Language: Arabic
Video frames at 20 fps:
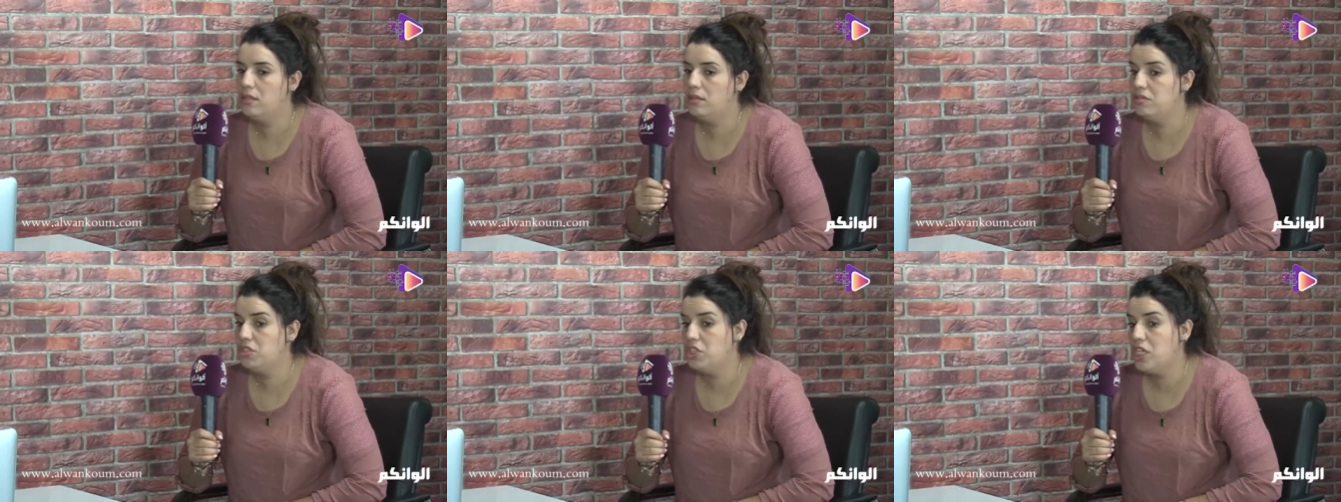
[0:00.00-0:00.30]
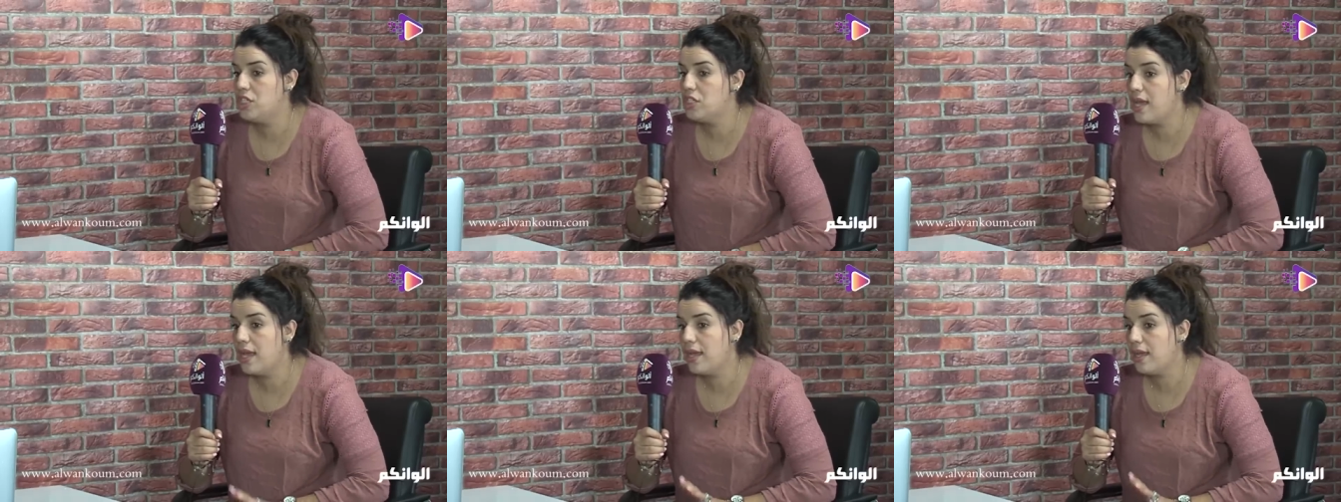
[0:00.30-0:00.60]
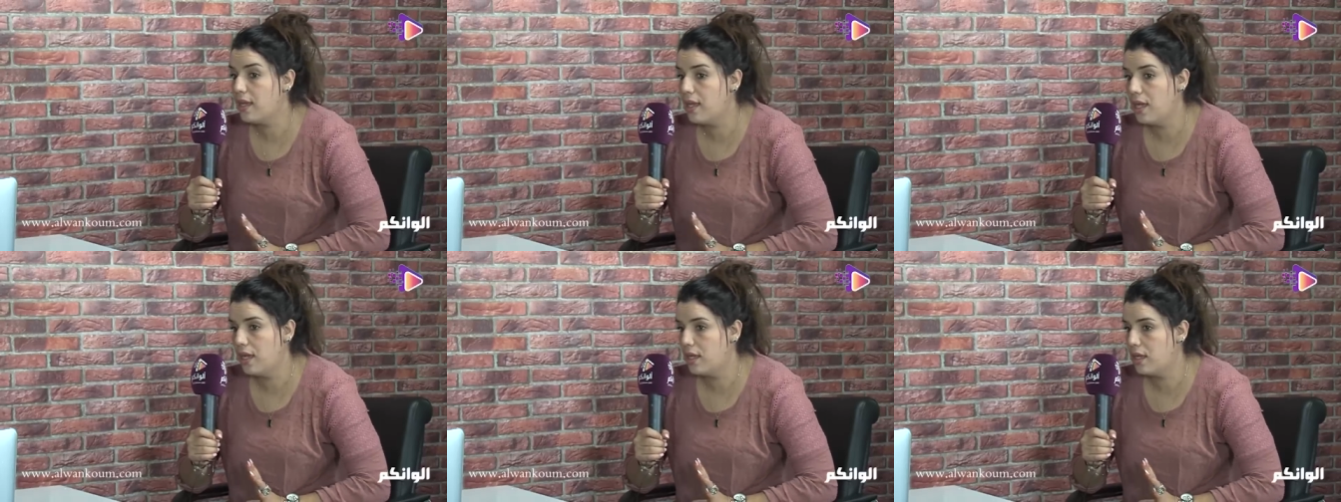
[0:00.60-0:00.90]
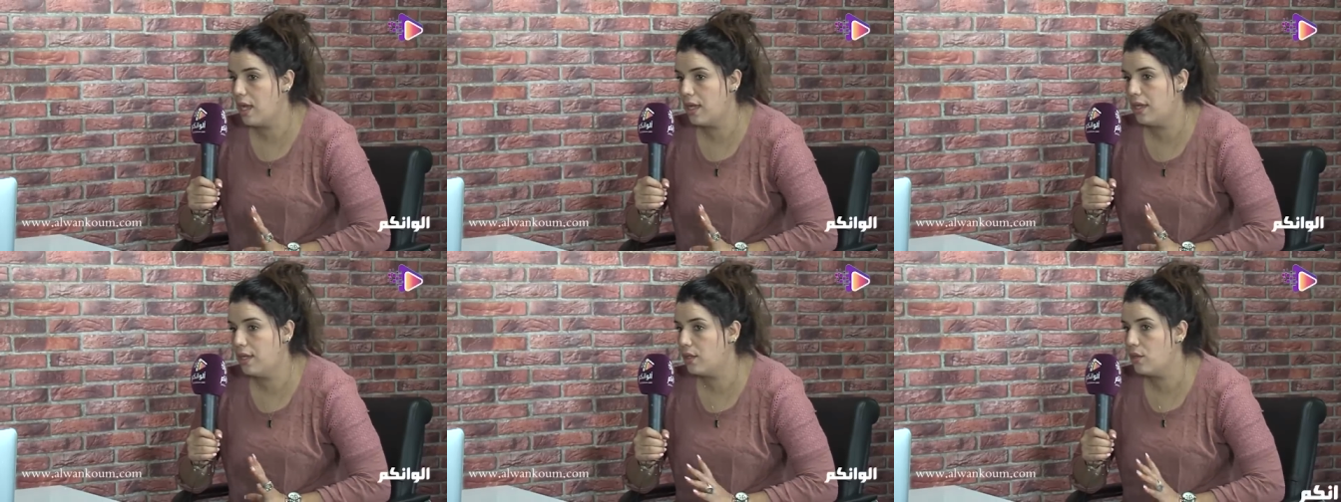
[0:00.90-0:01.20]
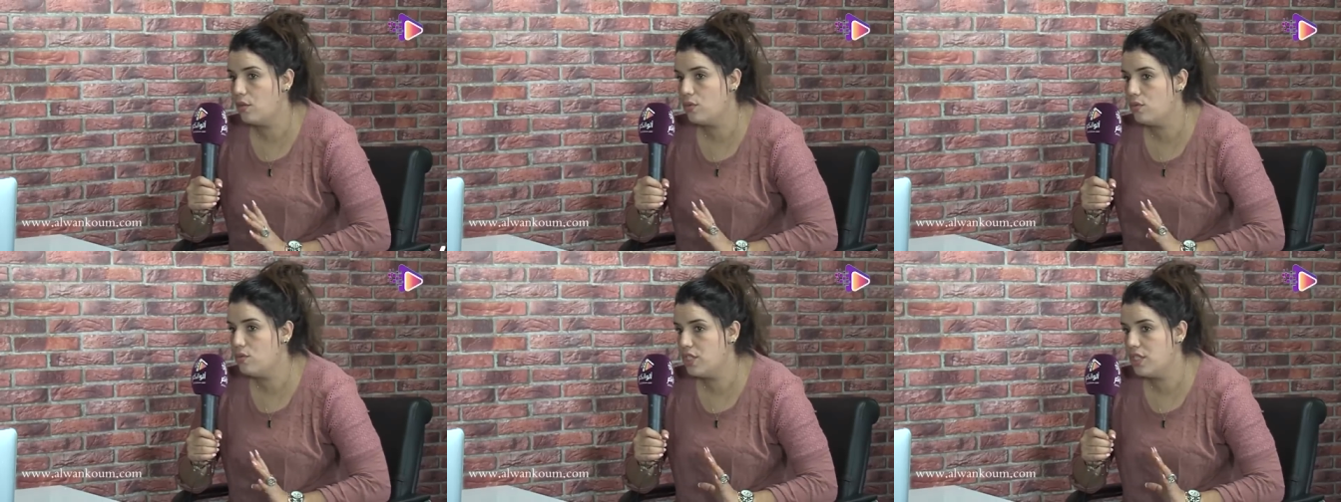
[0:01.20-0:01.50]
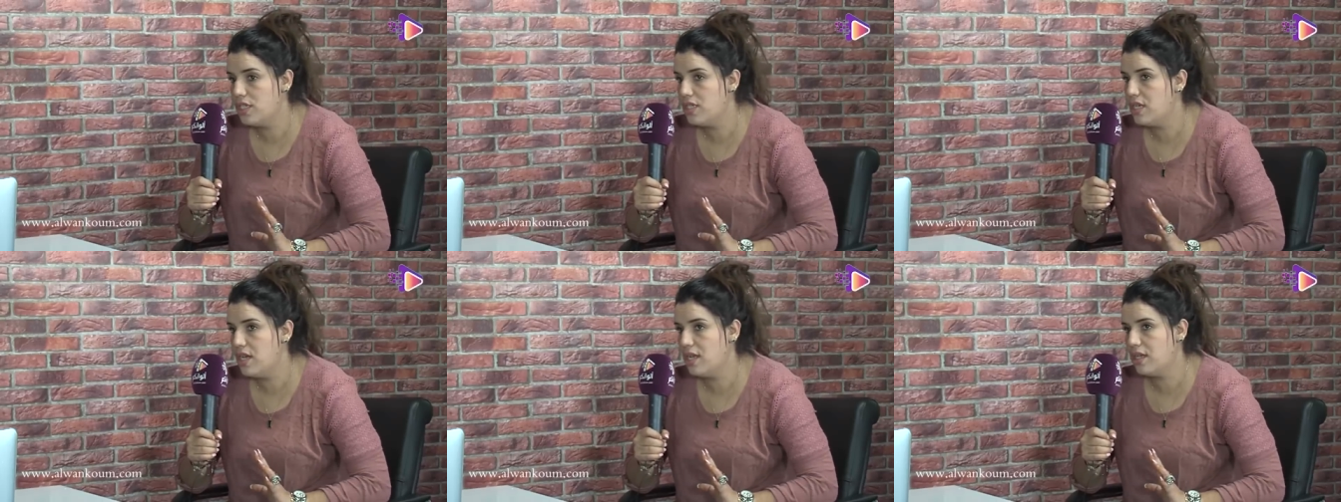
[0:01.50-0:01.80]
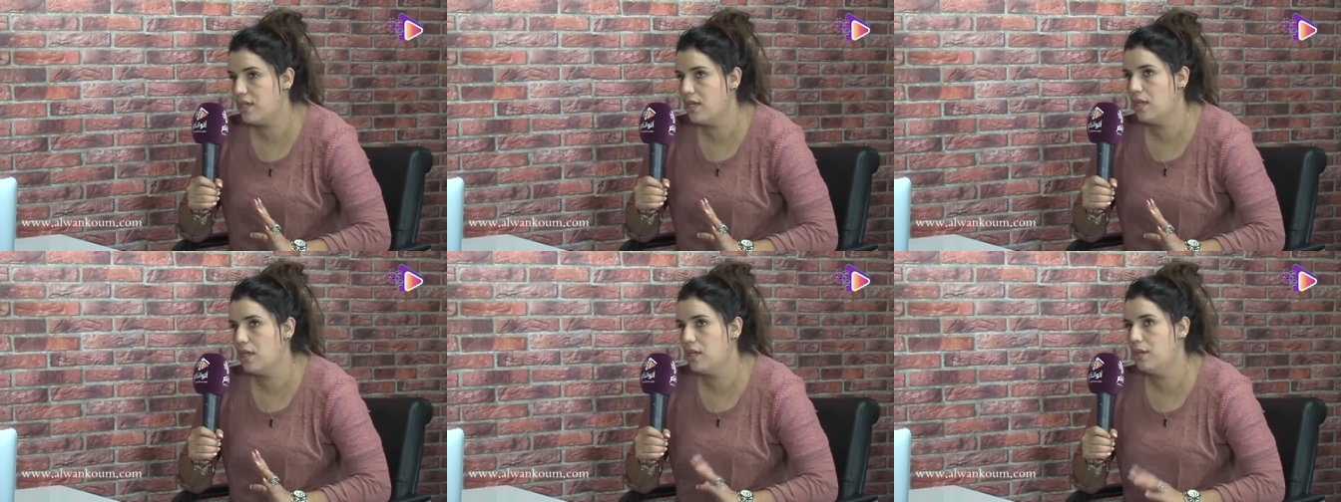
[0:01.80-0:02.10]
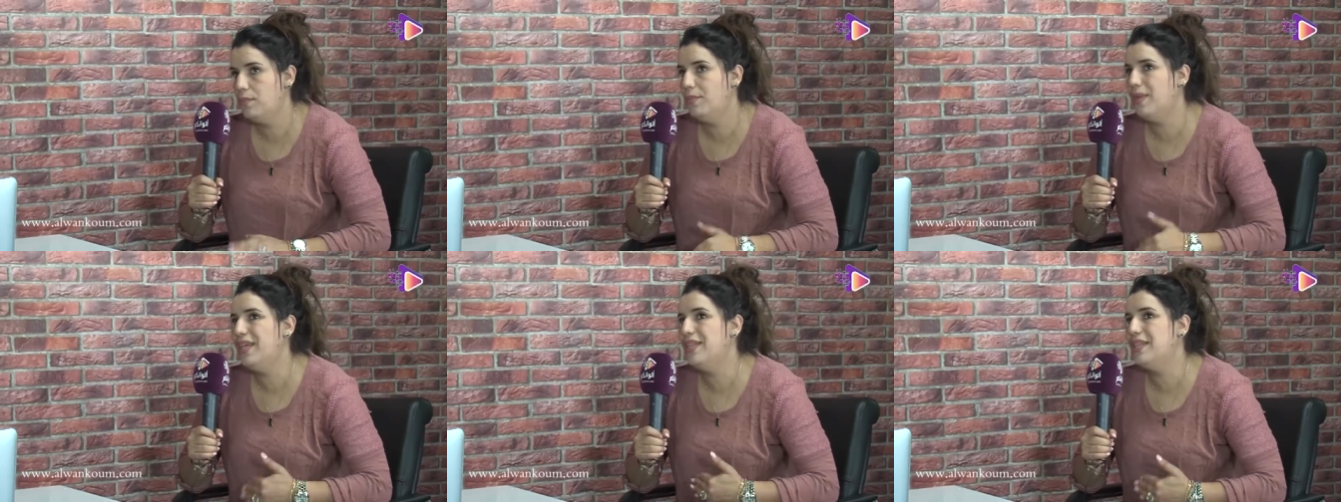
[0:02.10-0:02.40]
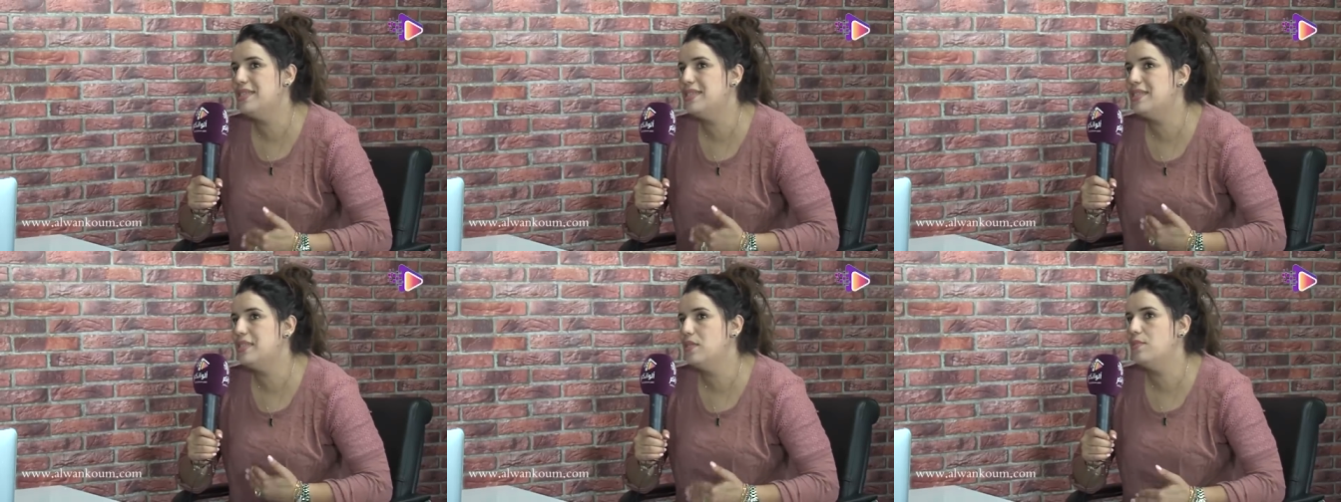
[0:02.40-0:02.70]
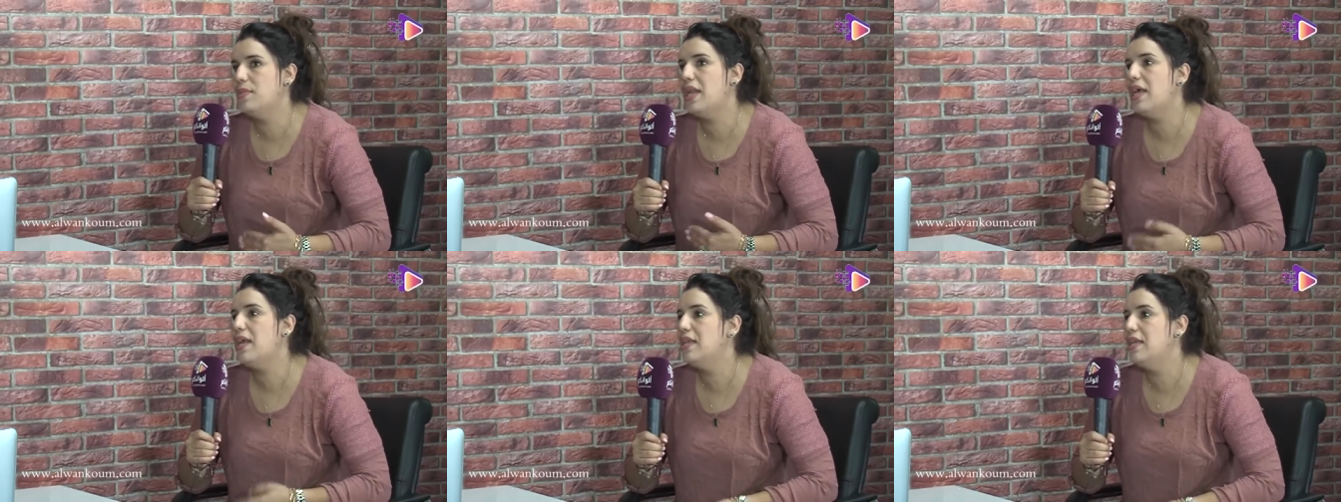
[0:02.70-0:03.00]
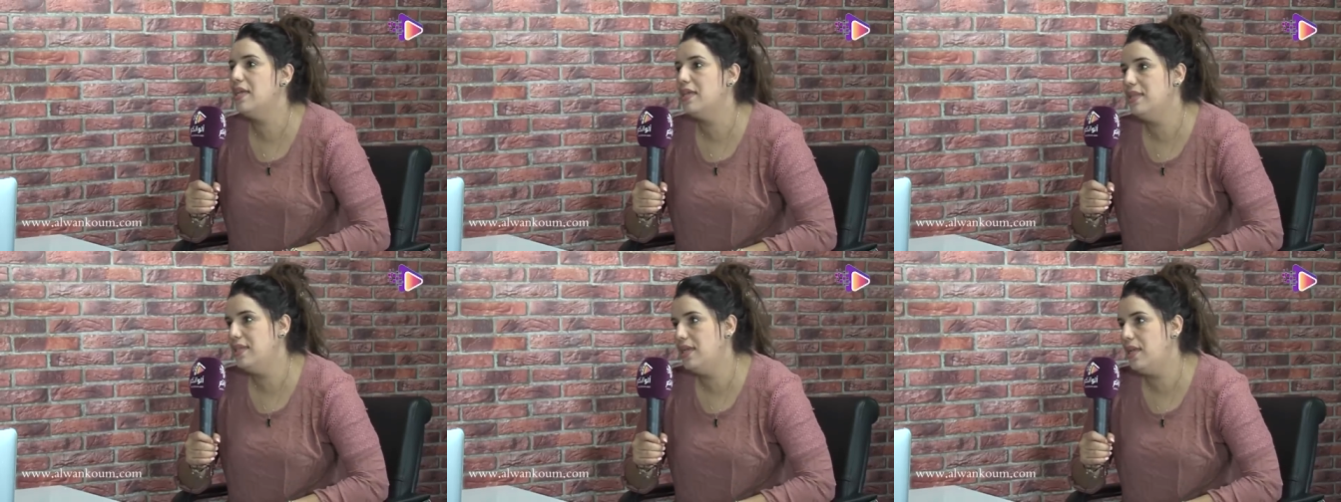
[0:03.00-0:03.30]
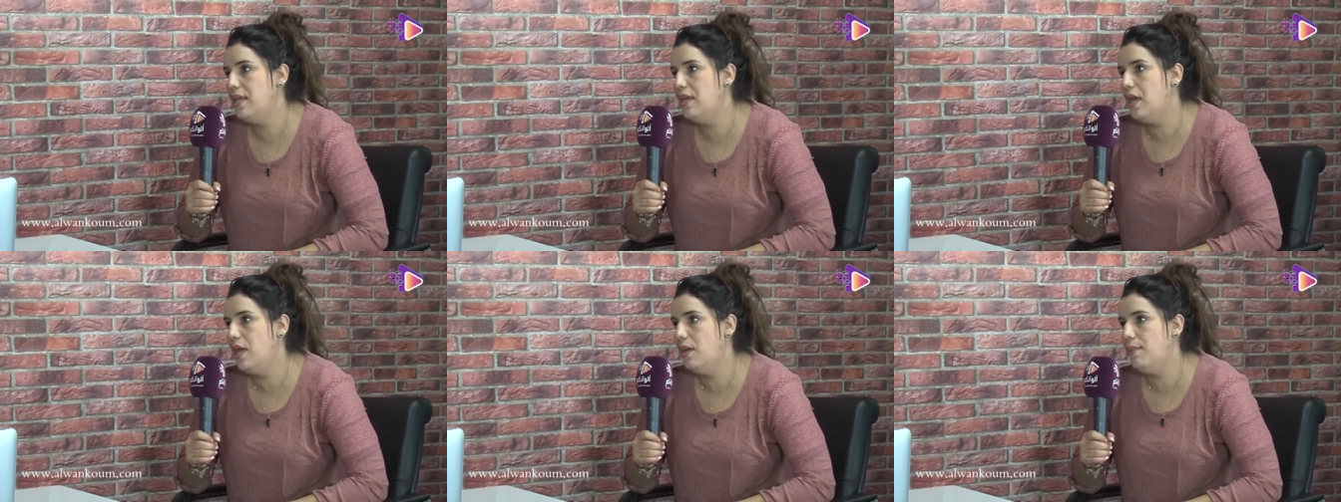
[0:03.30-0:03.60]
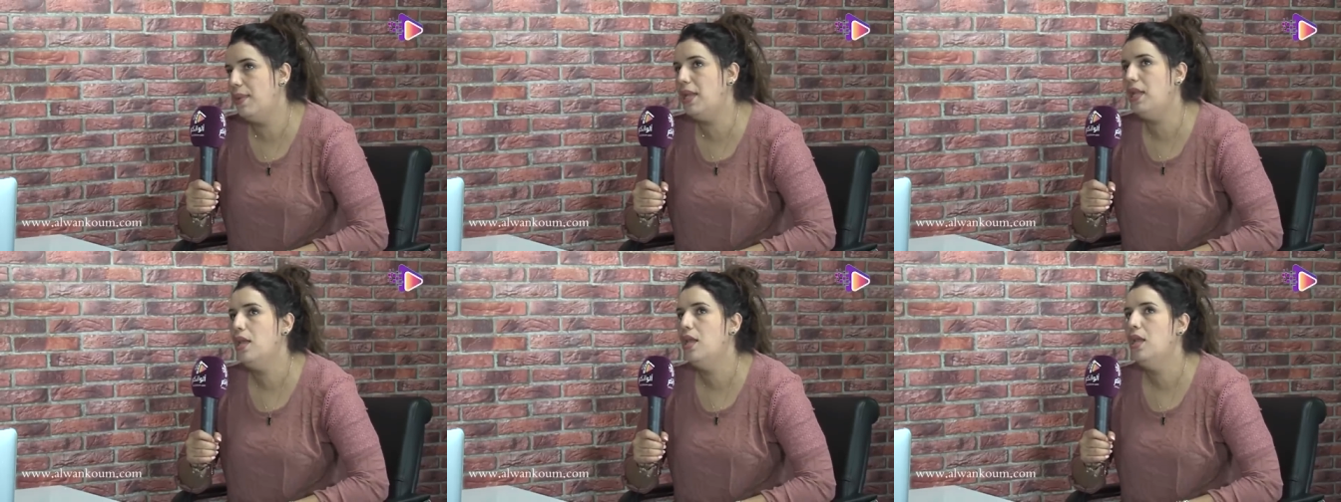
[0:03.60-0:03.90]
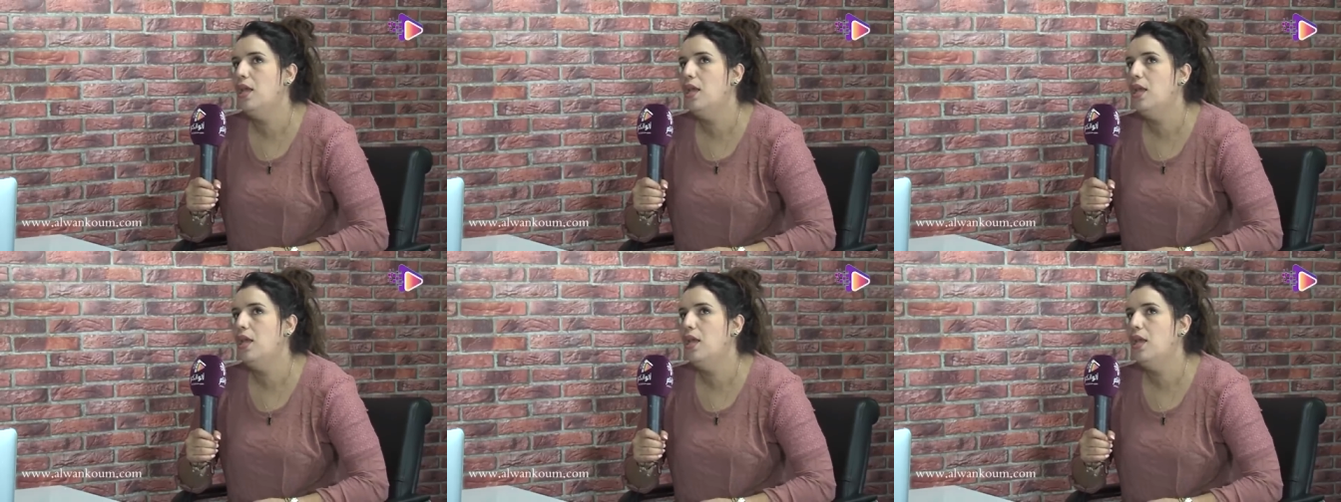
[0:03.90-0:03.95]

جات هكاك انا كنقول جات هكاك بعد الاستمراريه ديال العمل